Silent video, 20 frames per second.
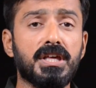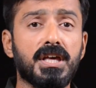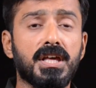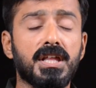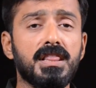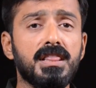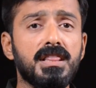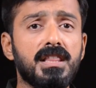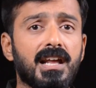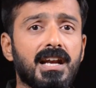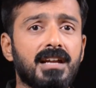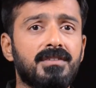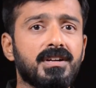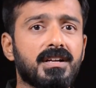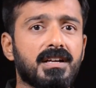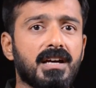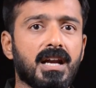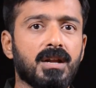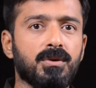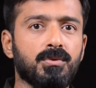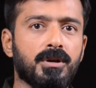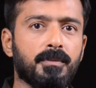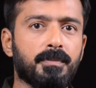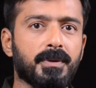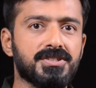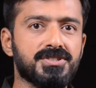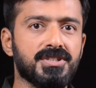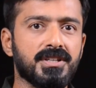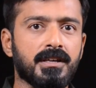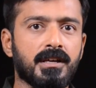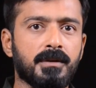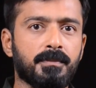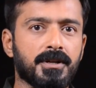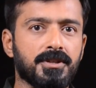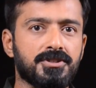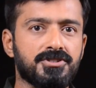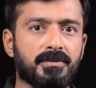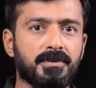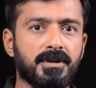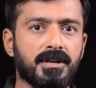எந்த அளவுக்கான ஒரு பிரச்சனை
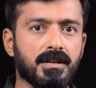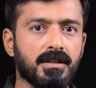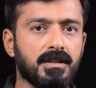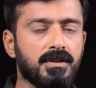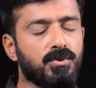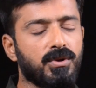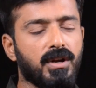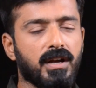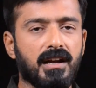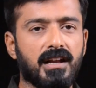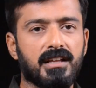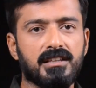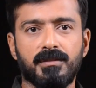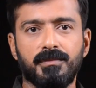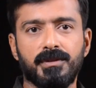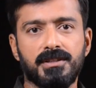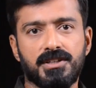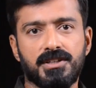ஏற்படுச்சு அப்படின்றது உங்களுக்கு எல்லாத்துக்குமே